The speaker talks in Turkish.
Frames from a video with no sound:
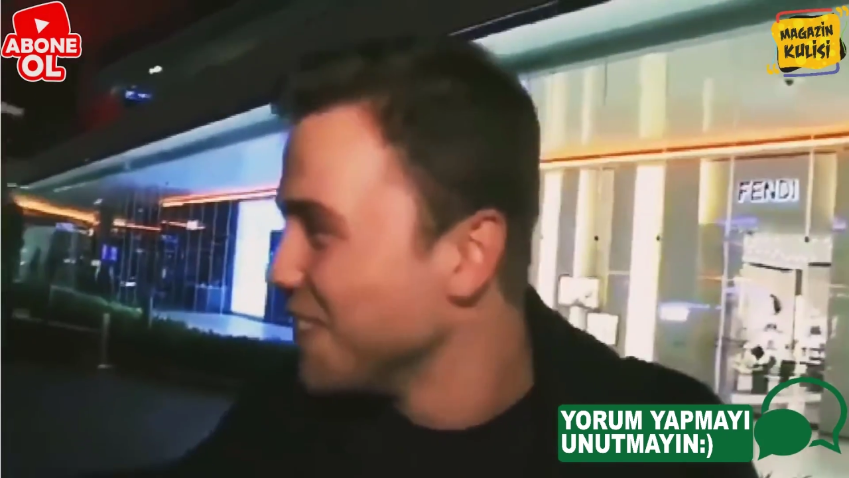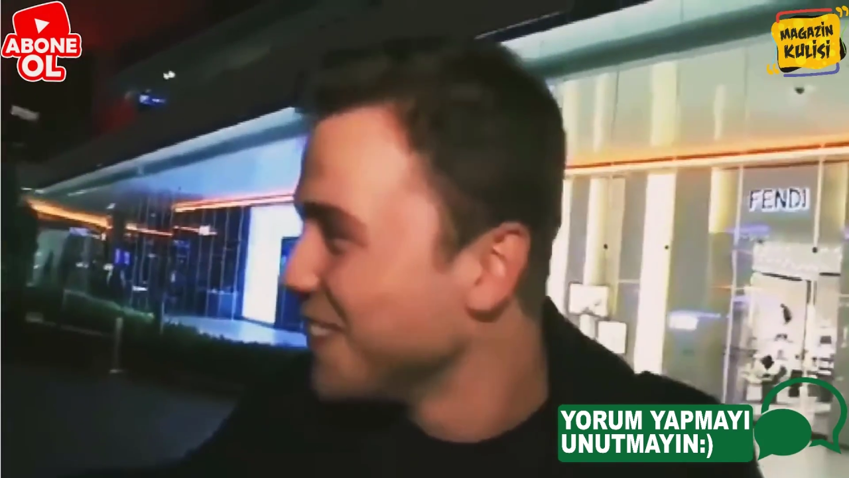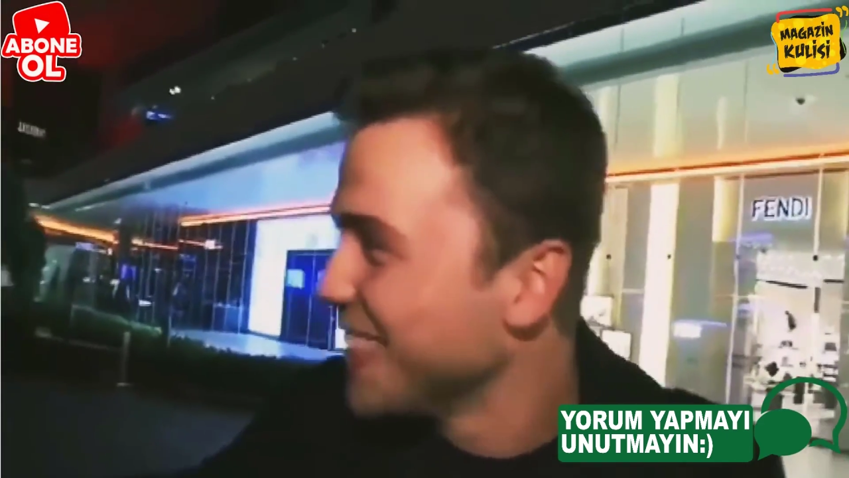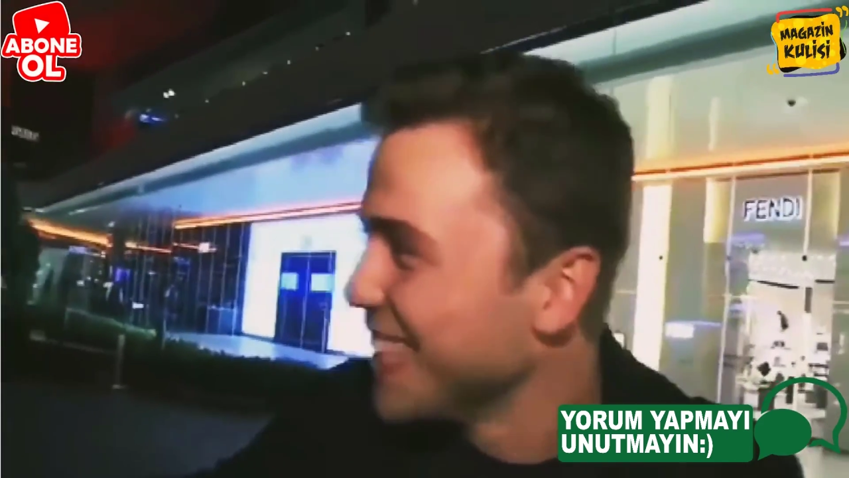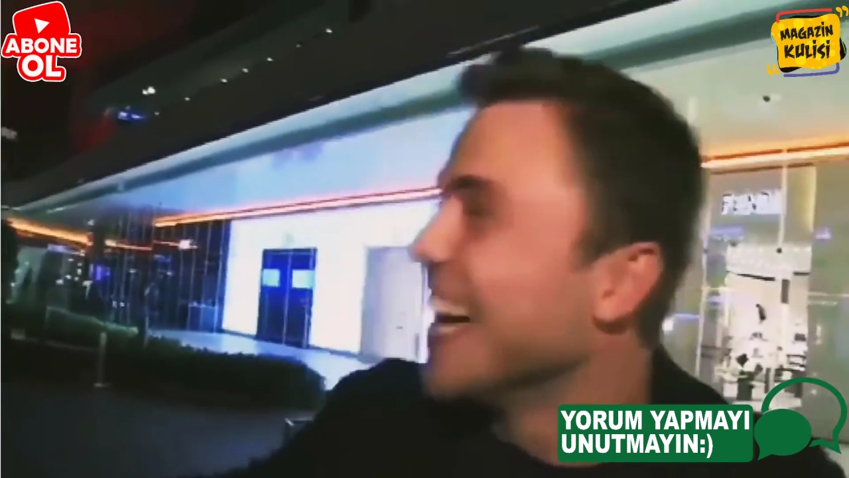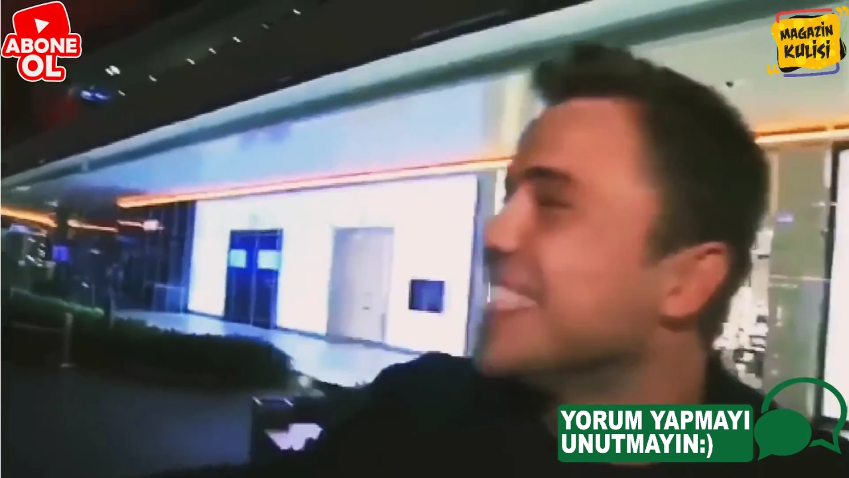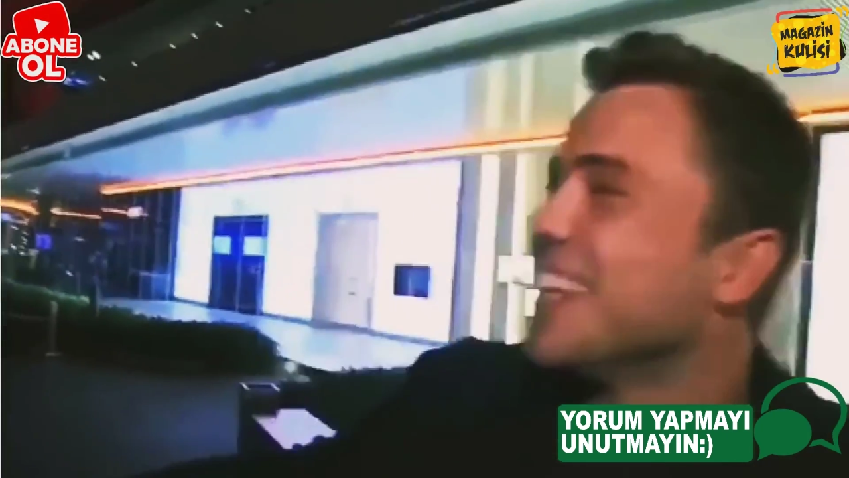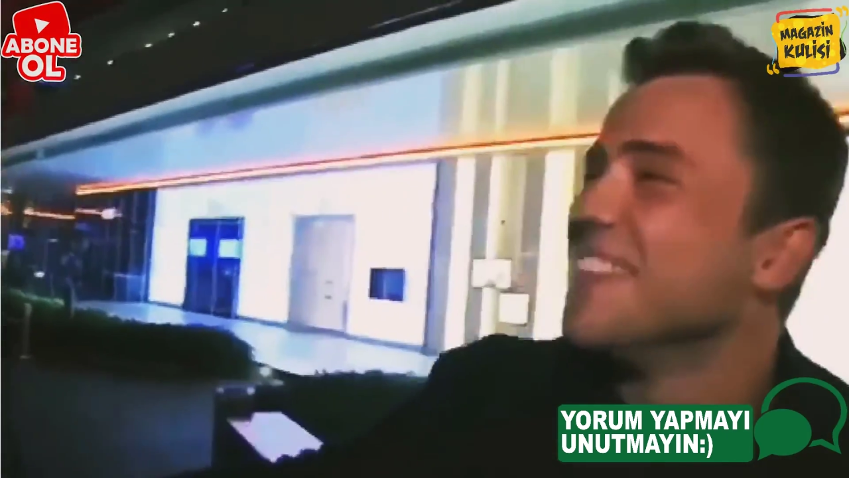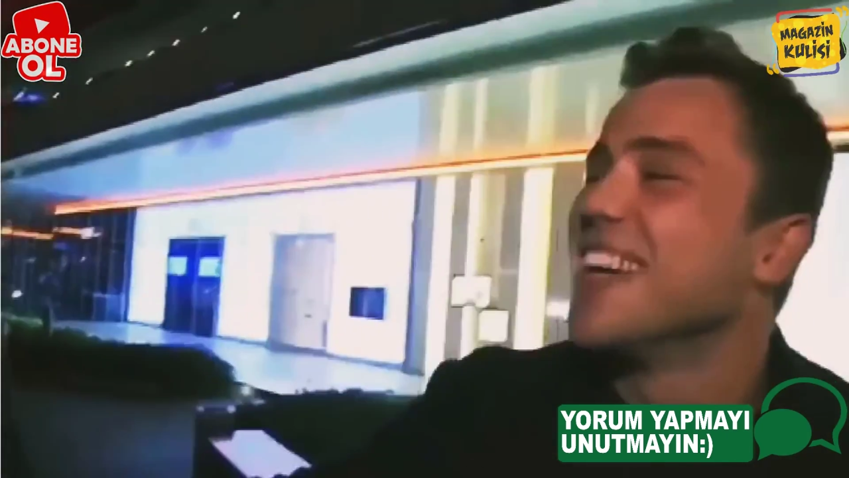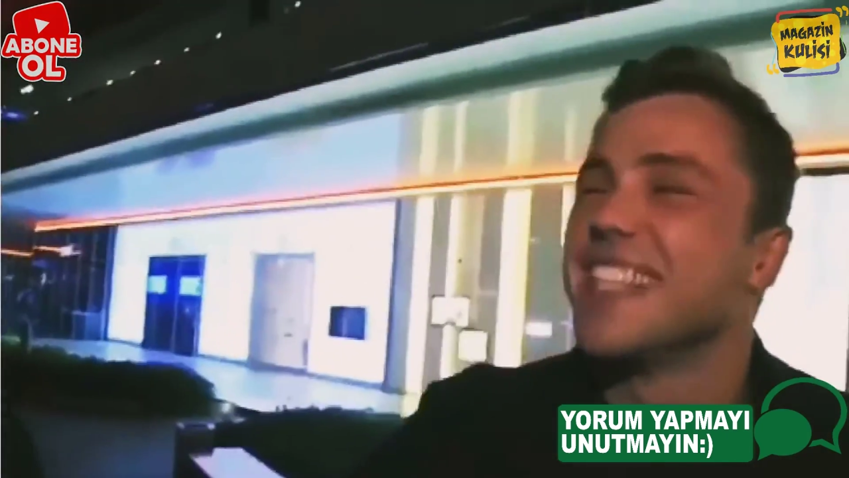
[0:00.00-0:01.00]
Tamam.
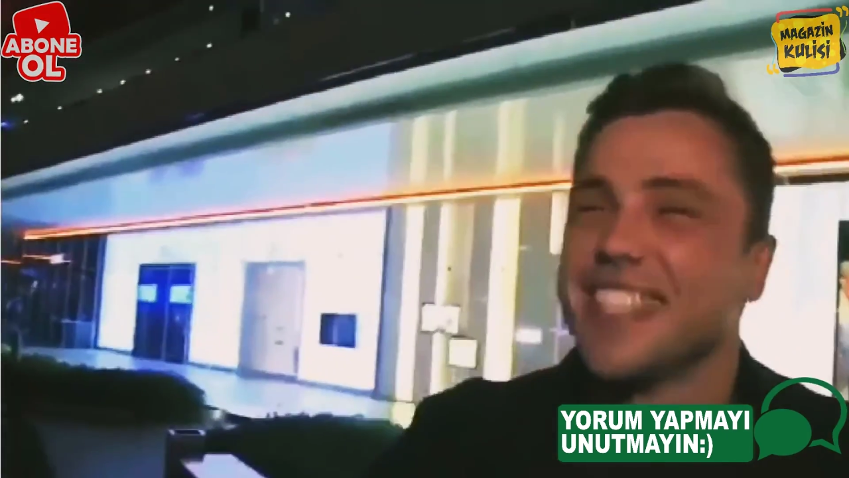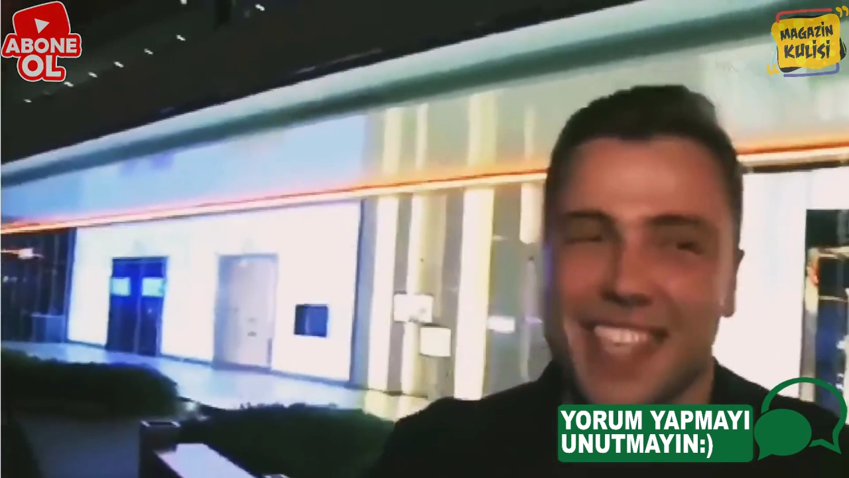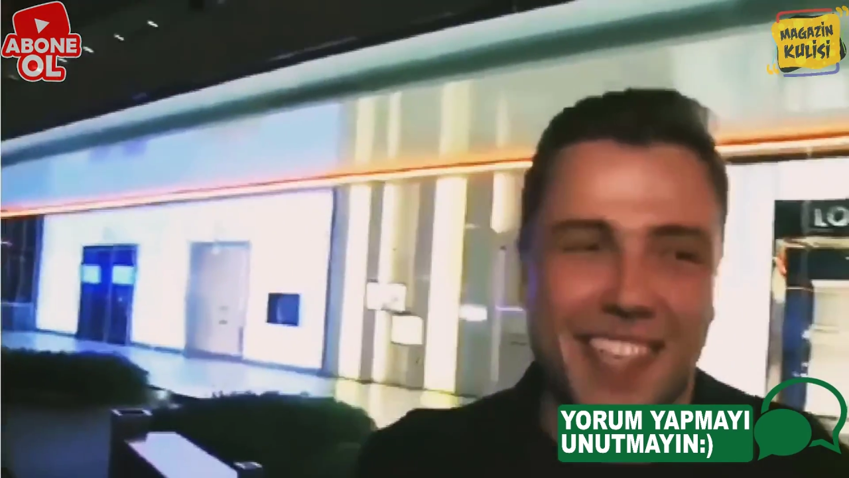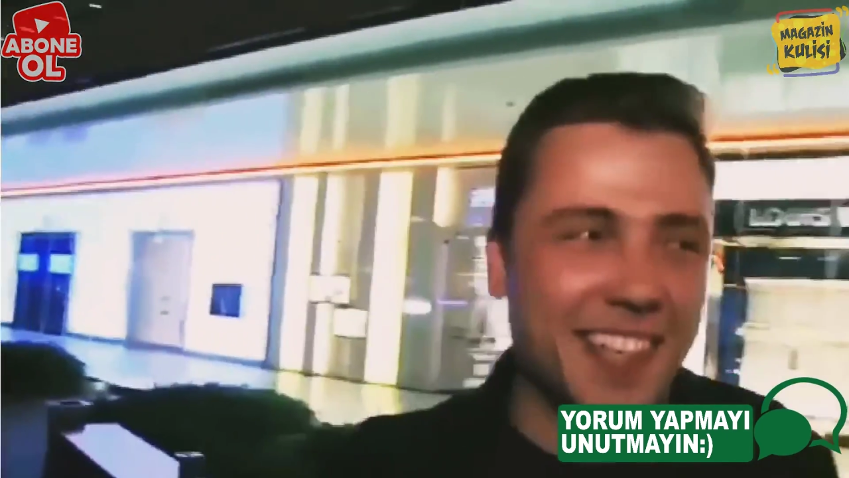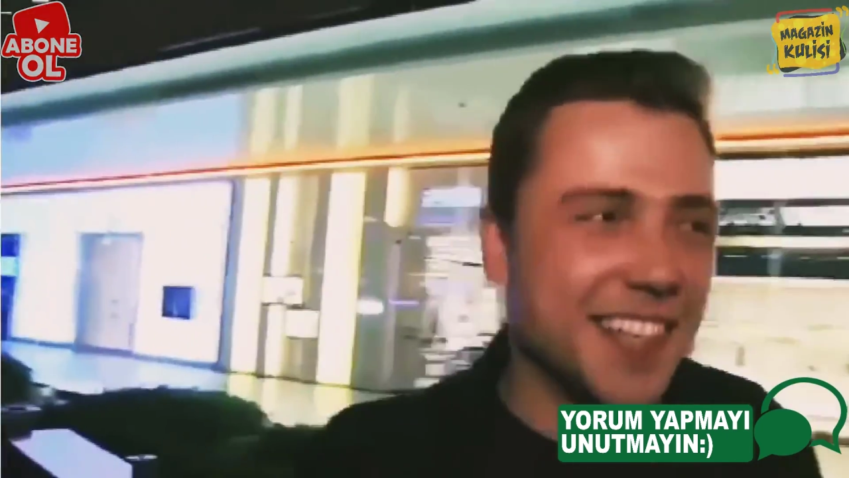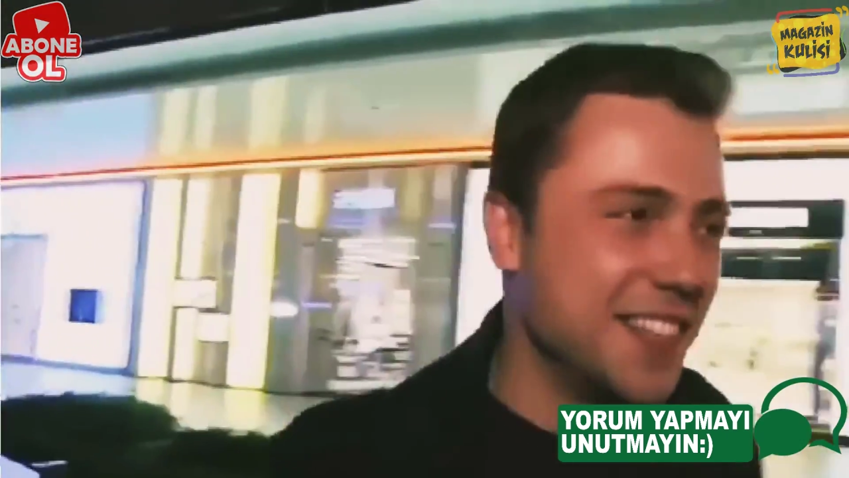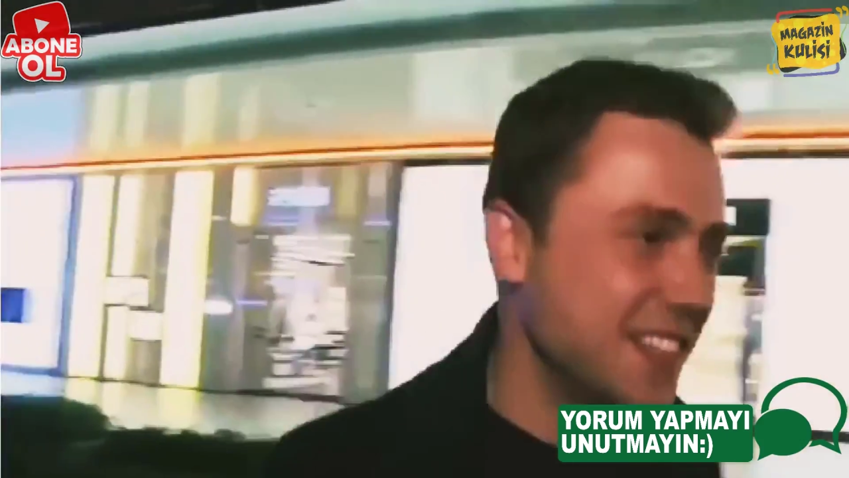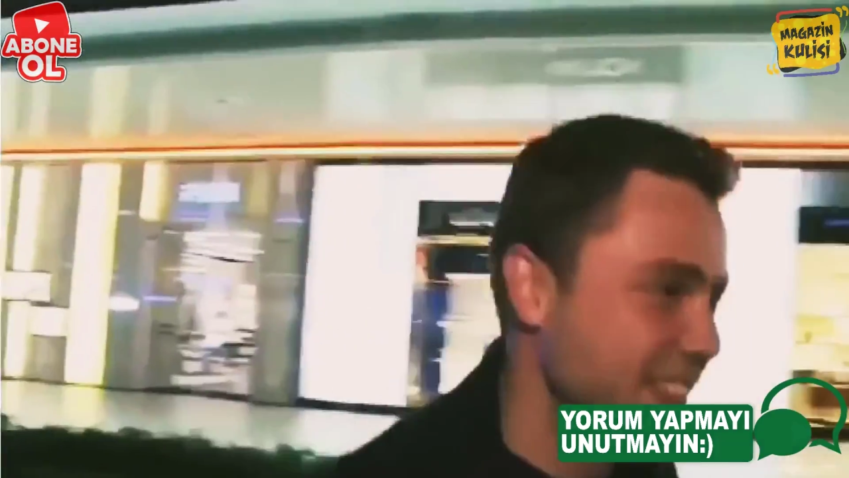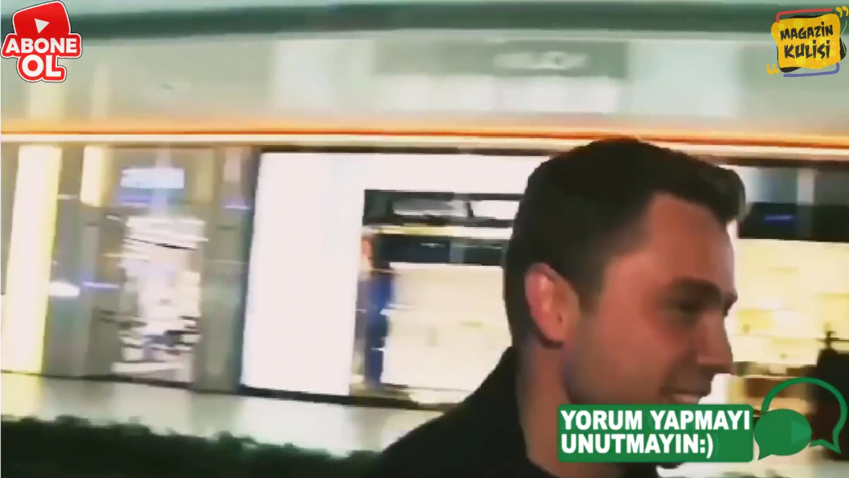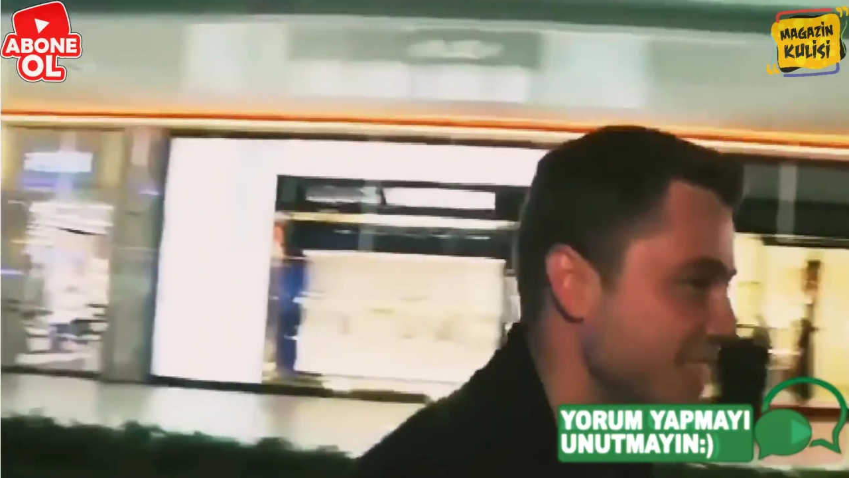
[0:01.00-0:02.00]
İyi akşamlar.
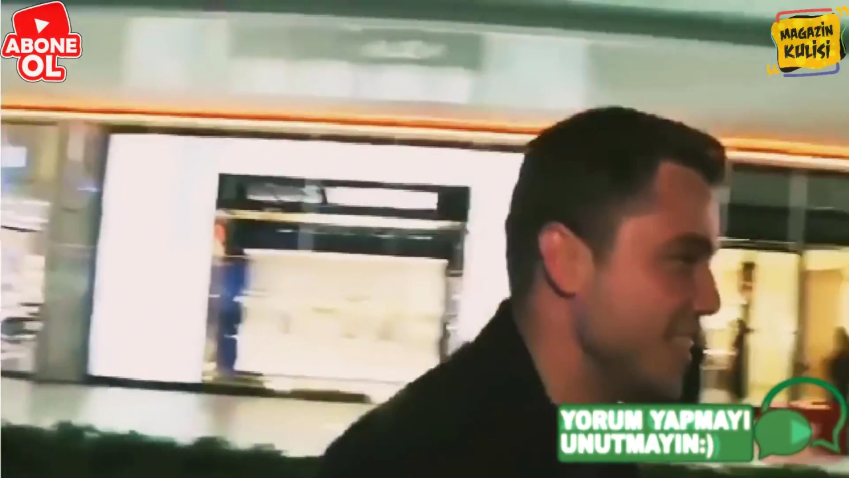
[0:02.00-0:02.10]
Teşekkür ederim.